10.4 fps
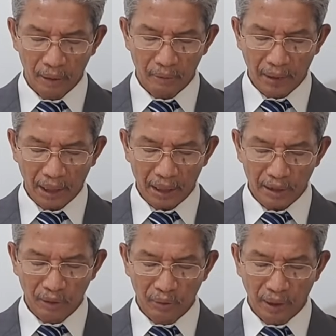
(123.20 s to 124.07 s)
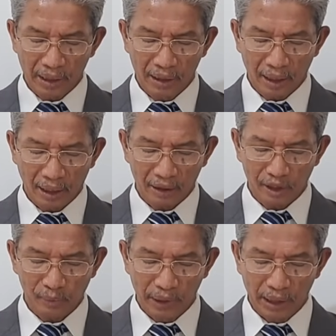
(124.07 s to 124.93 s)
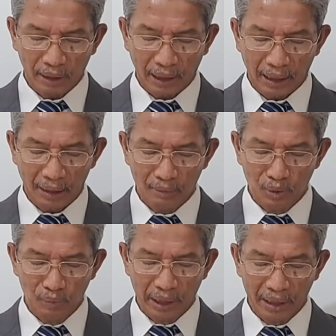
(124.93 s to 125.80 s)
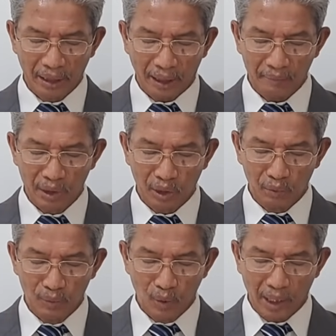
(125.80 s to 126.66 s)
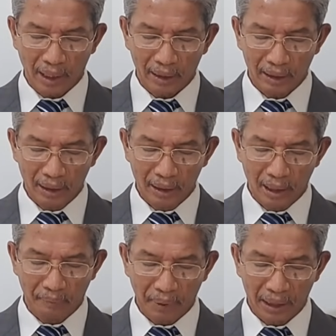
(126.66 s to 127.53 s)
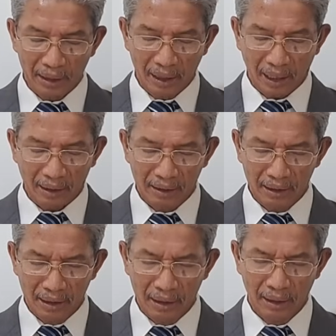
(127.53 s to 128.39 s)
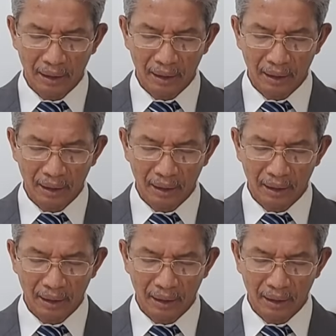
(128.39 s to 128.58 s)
Terima kasih Tuhan atas penyertaan-Mu bagi kami semua hingga pagi hari ini.